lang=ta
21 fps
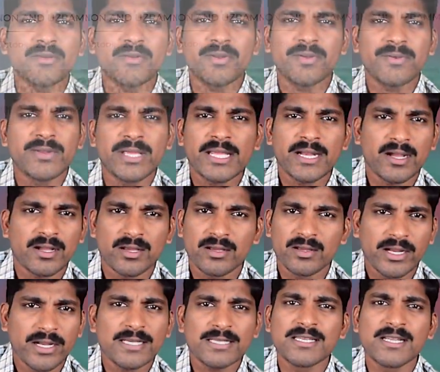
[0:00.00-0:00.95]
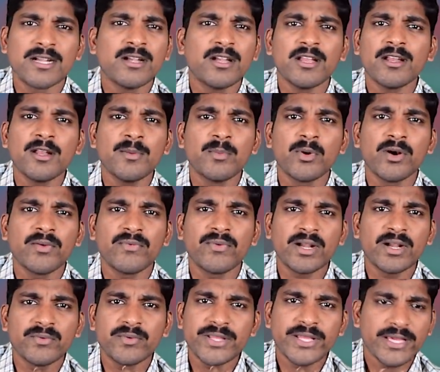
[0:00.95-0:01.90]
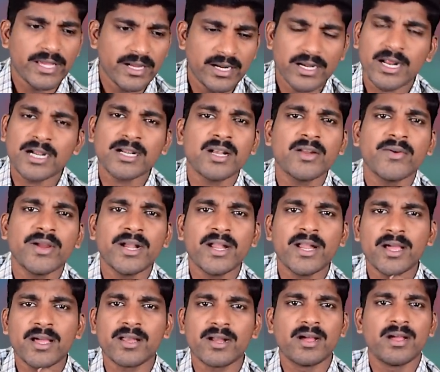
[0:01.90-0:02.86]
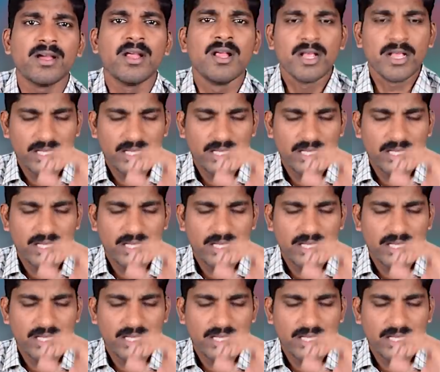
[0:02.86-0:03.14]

தெரிவிக்கிறாங்க ஏன்னா ஜெனட்டிக்லி மோடிஃபைடு விதை எங்கள் நாட்டில் வேண்டாங்கிறான்